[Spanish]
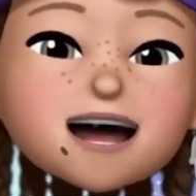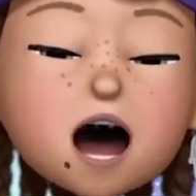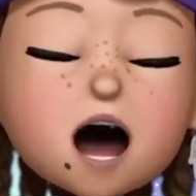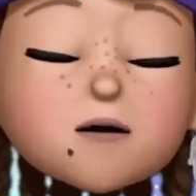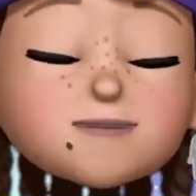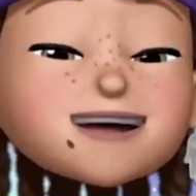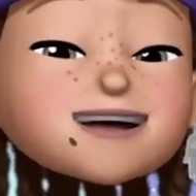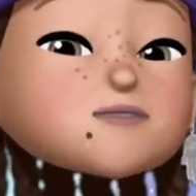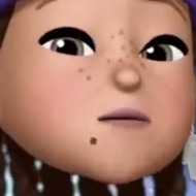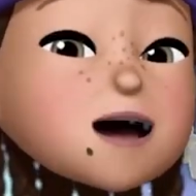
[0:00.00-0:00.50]

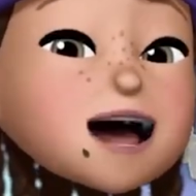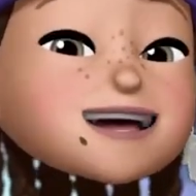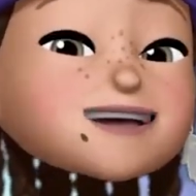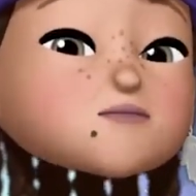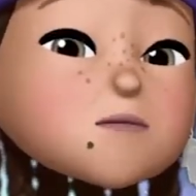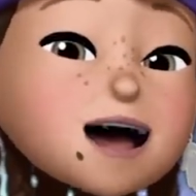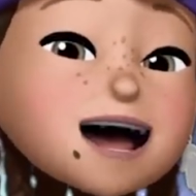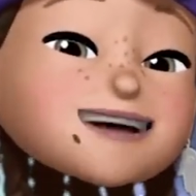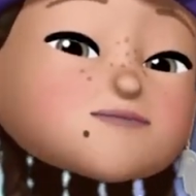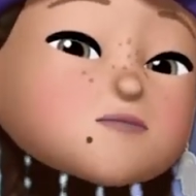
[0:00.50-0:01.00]
hoy vas a
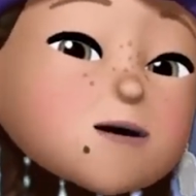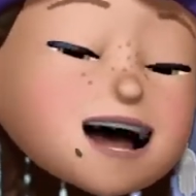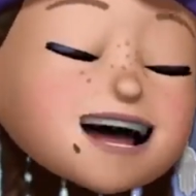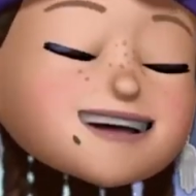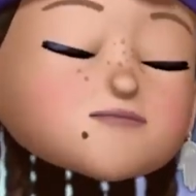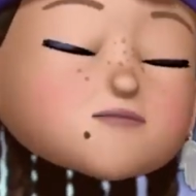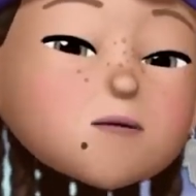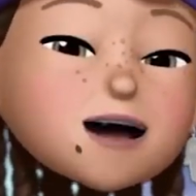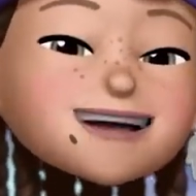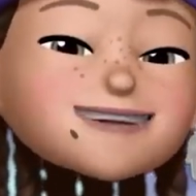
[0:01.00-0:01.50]
confirmar que
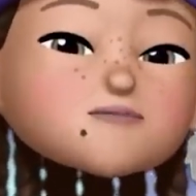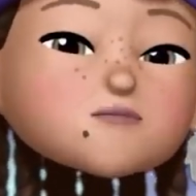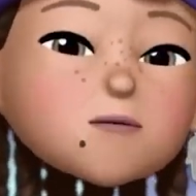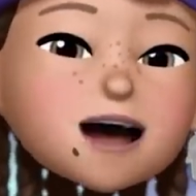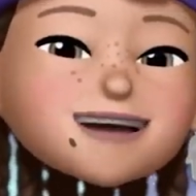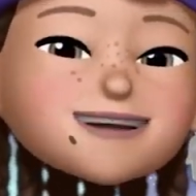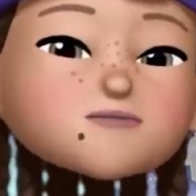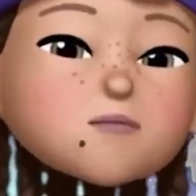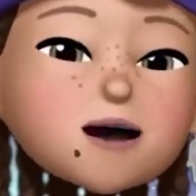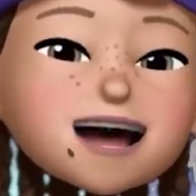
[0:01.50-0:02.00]
solo eran
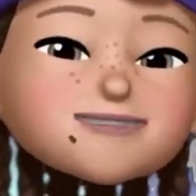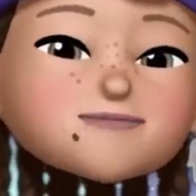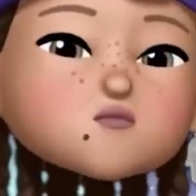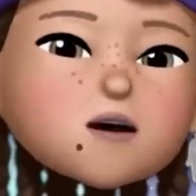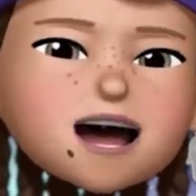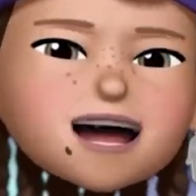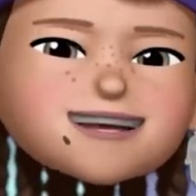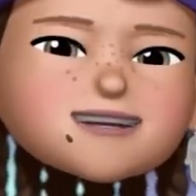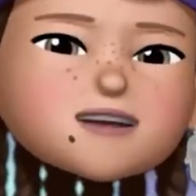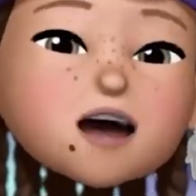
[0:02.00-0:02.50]
ideas
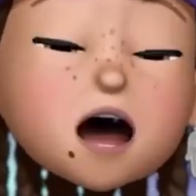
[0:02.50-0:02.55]
tuyas,